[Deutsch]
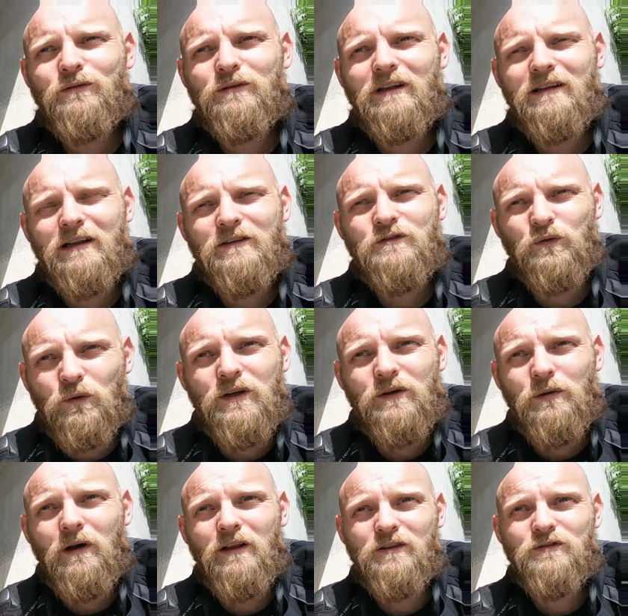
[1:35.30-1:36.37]
oder
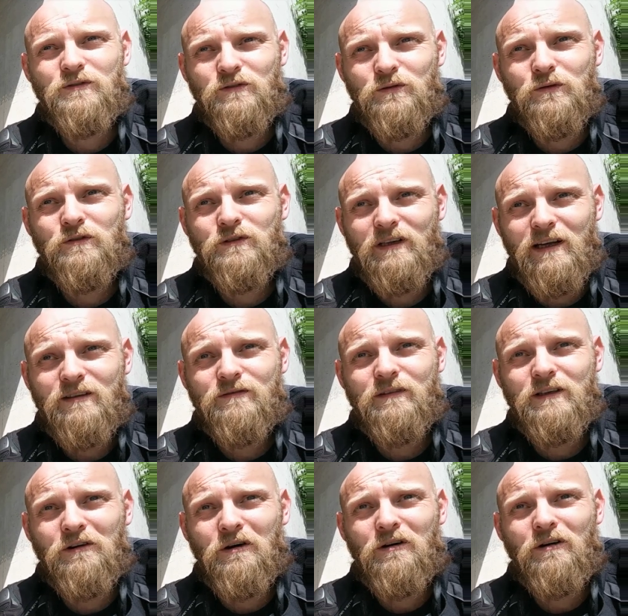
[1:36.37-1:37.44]
dazugehören tust du erst,
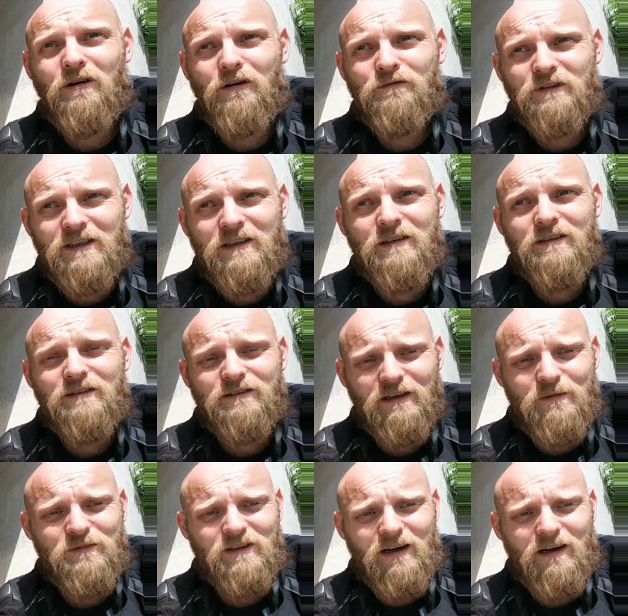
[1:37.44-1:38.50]
wenn du auch auf dich
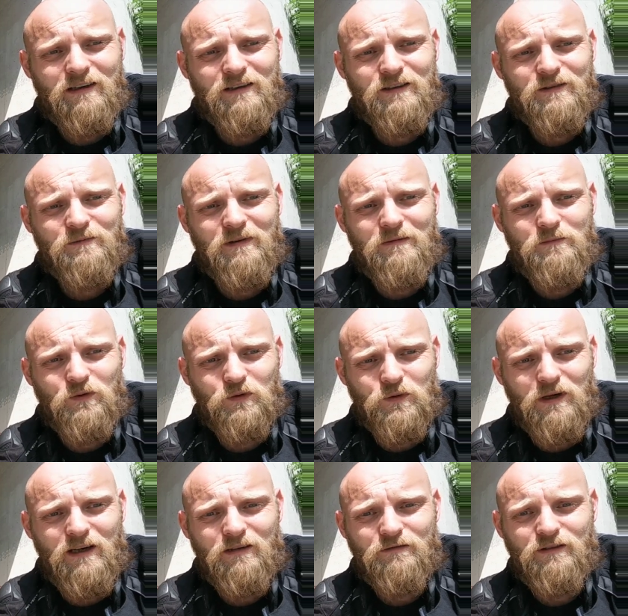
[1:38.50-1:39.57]
selbst achtest beim
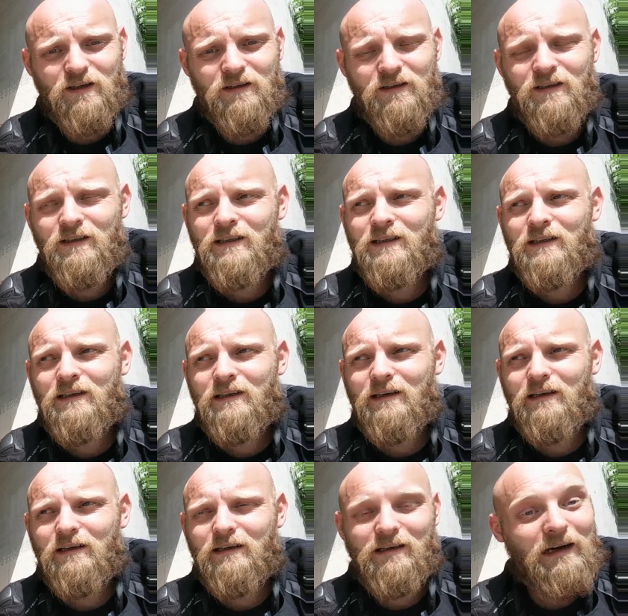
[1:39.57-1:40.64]
Motorradfahren.
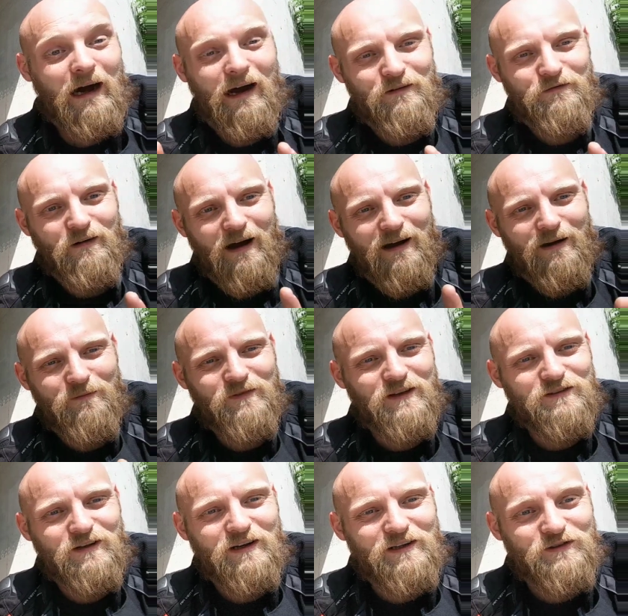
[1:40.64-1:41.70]
Äh, Harley-Fahrer haben
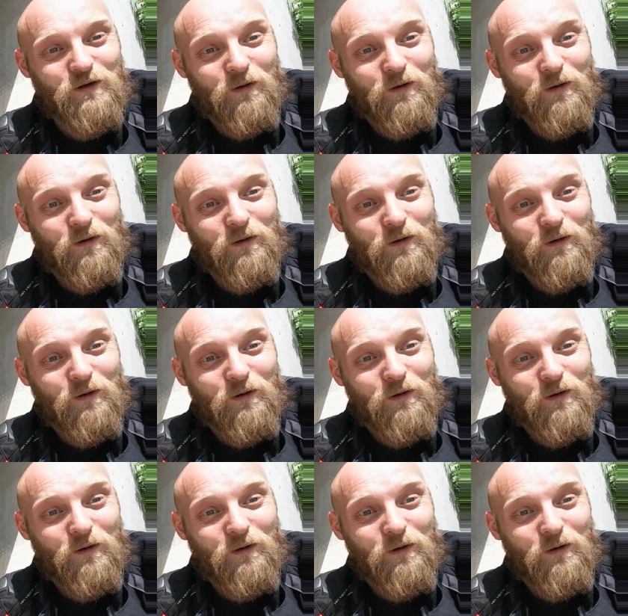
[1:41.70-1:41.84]
das einen